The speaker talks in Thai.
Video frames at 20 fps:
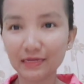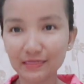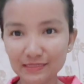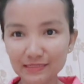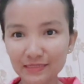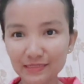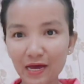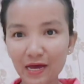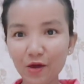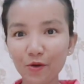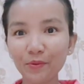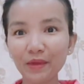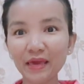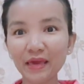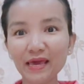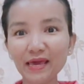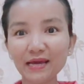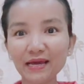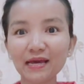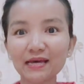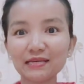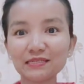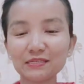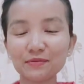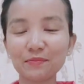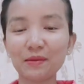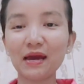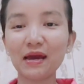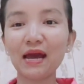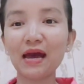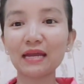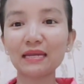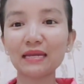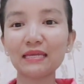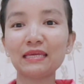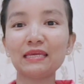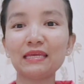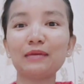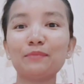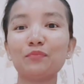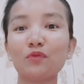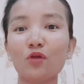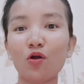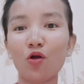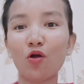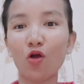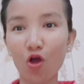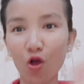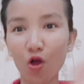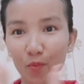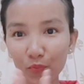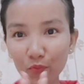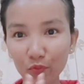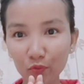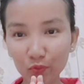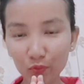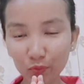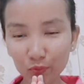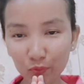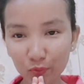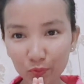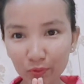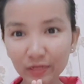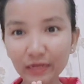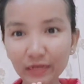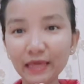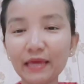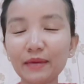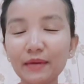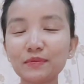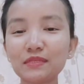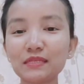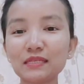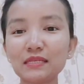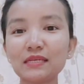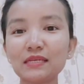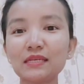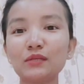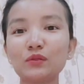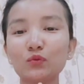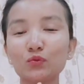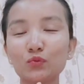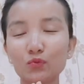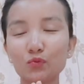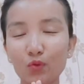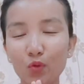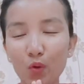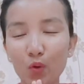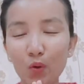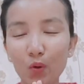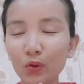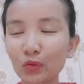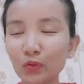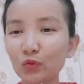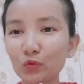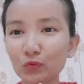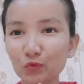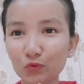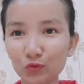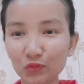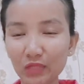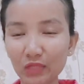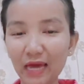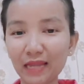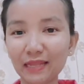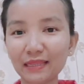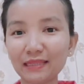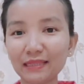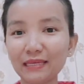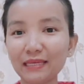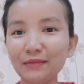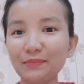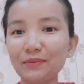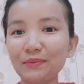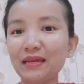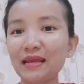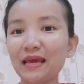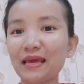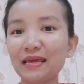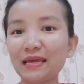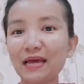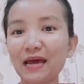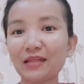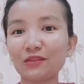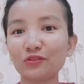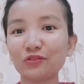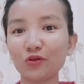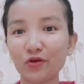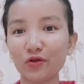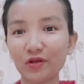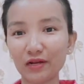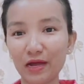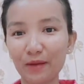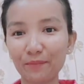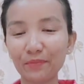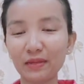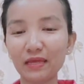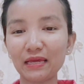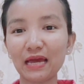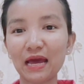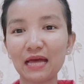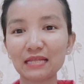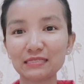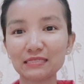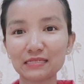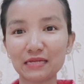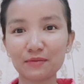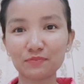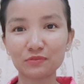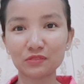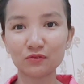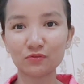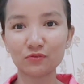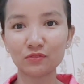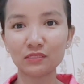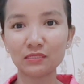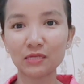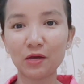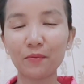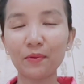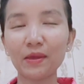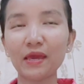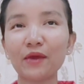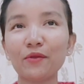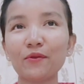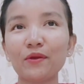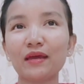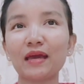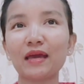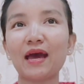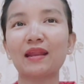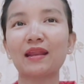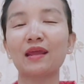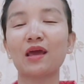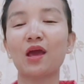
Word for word: สาวแพทย์กาสิมาอัดคลิปนอกขอบคุณเอฟซีทุกกคน ทุกทุกท่านที่เพื่อนหายการตอนรับและการสนับสนุนสาวแพทย์โดยการ